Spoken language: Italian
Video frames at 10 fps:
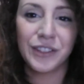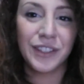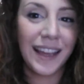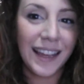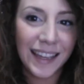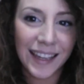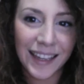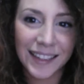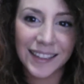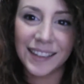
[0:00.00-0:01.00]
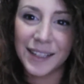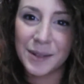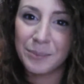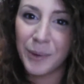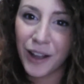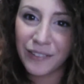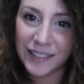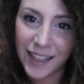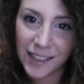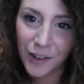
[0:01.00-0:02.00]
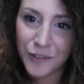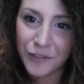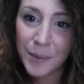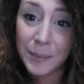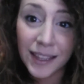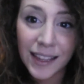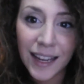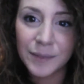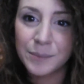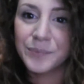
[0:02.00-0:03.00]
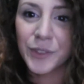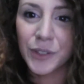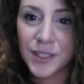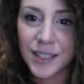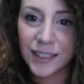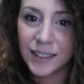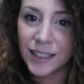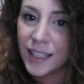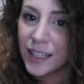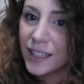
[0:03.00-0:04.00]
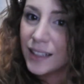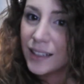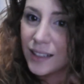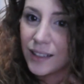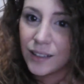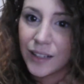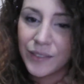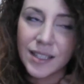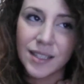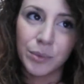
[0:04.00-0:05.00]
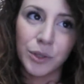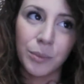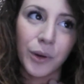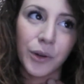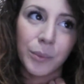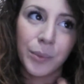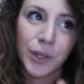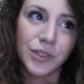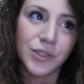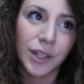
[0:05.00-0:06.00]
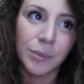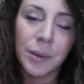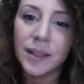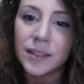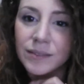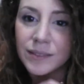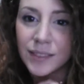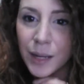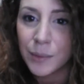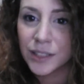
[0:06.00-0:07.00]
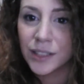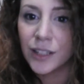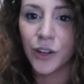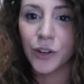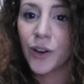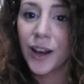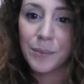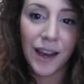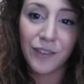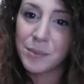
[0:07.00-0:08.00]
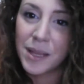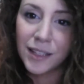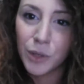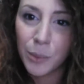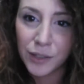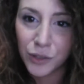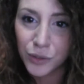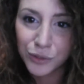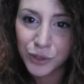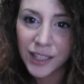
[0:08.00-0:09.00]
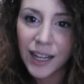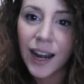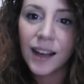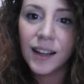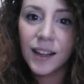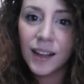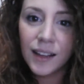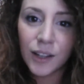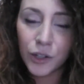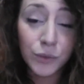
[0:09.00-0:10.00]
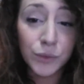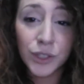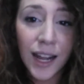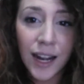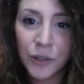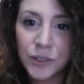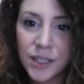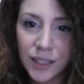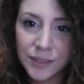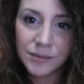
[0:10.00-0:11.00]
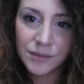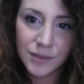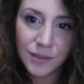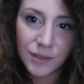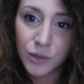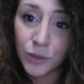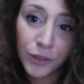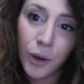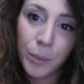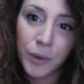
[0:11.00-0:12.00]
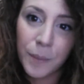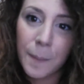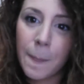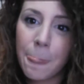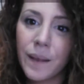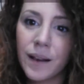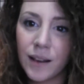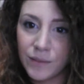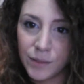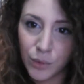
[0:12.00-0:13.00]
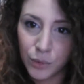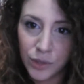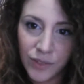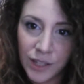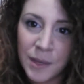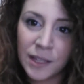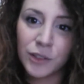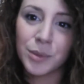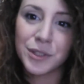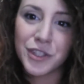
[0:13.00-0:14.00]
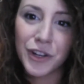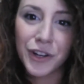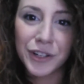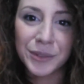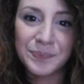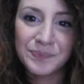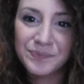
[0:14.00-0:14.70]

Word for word: ho fatto neanche eh, poca fatica a dirlo in famiglia, nonostante eh, l'avessi saputo poco, pochi giorni prima della morte del nonno, alla, alla, famiglia di mio padre ho dovuto dirla, ho dovuto dare la notizia solo dopo la, il brutto avvenimento, perciò